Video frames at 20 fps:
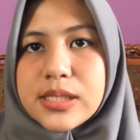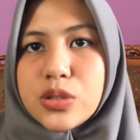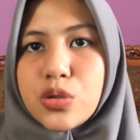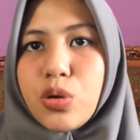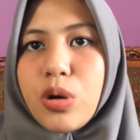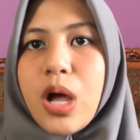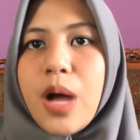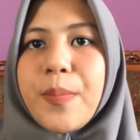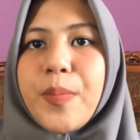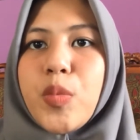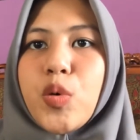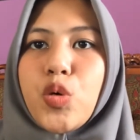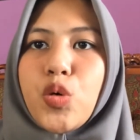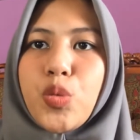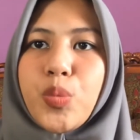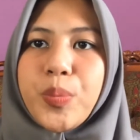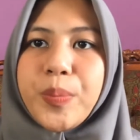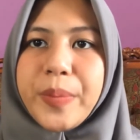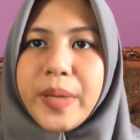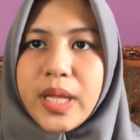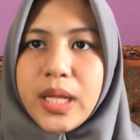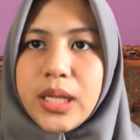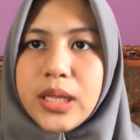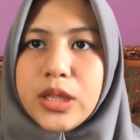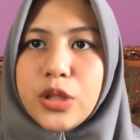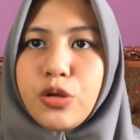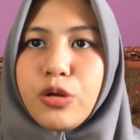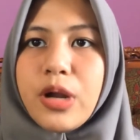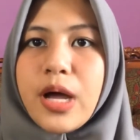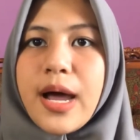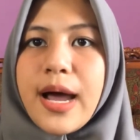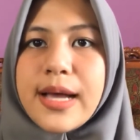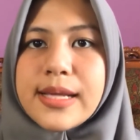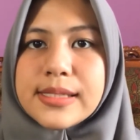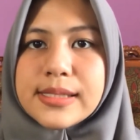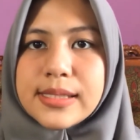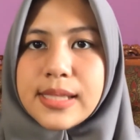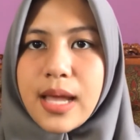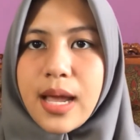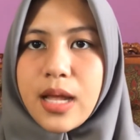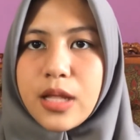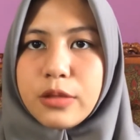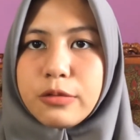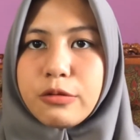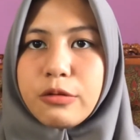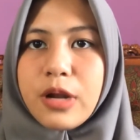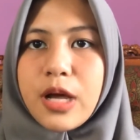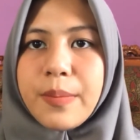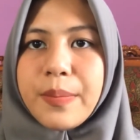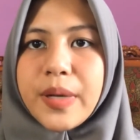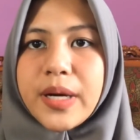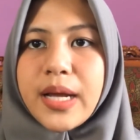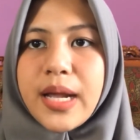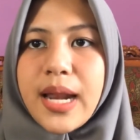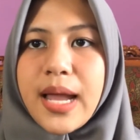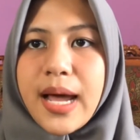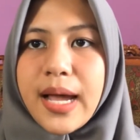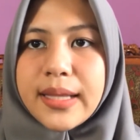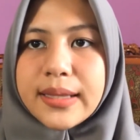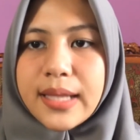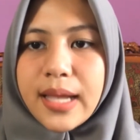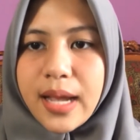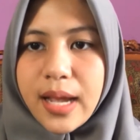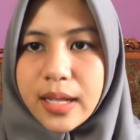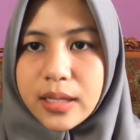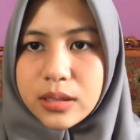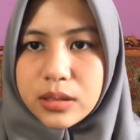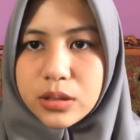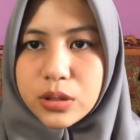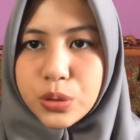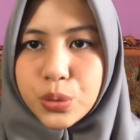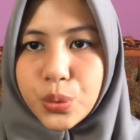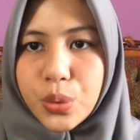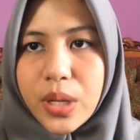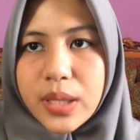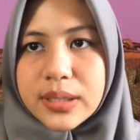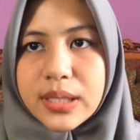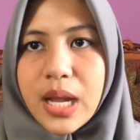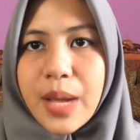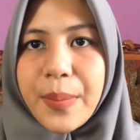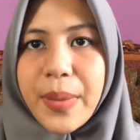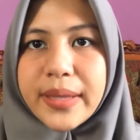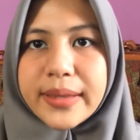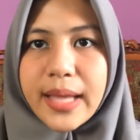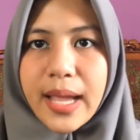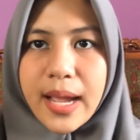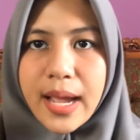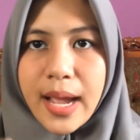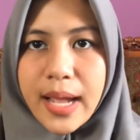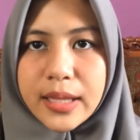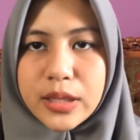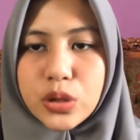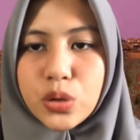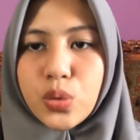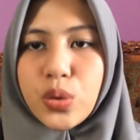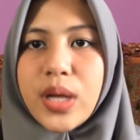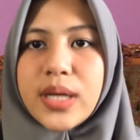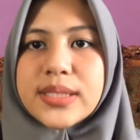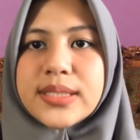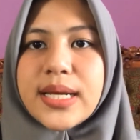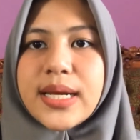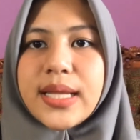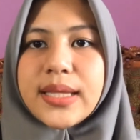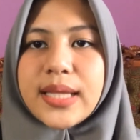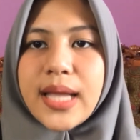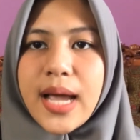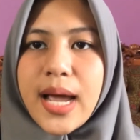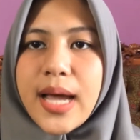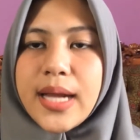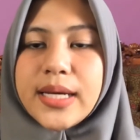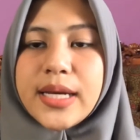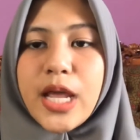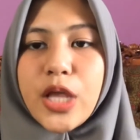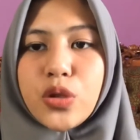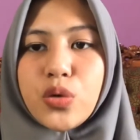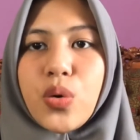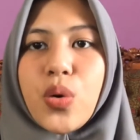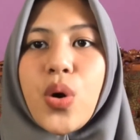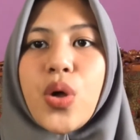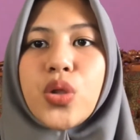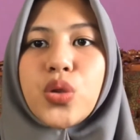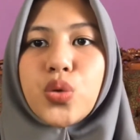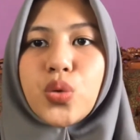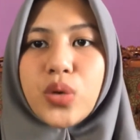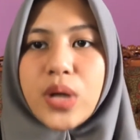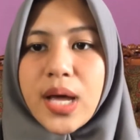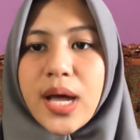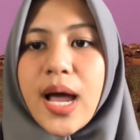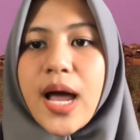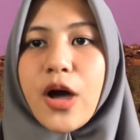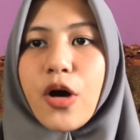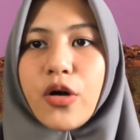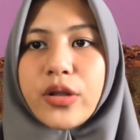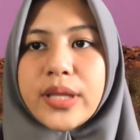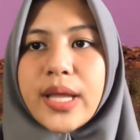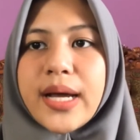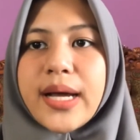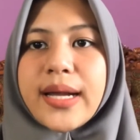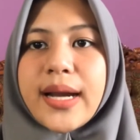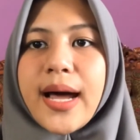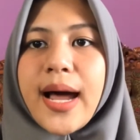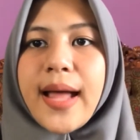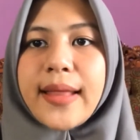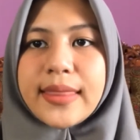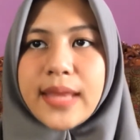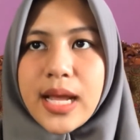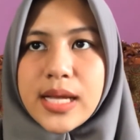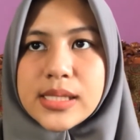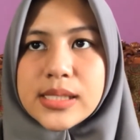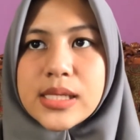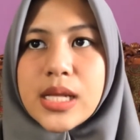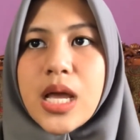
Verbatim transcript: tulang pengumpil, tulang hasta, tulang pergelangan tangan, tulang telapak tangan, tulang jari tangan yaitu tulang anggota gerak atas.